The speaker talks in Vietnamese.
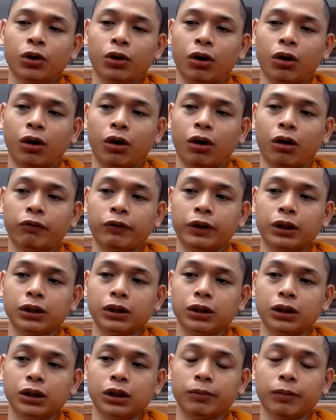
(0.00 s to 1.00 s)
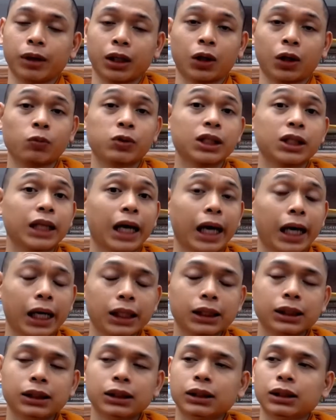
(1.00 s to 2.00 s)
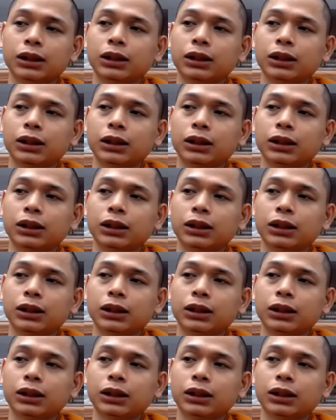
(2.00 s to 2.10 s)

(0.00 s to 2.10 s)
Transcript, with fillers: còn với người mà không xứng đáng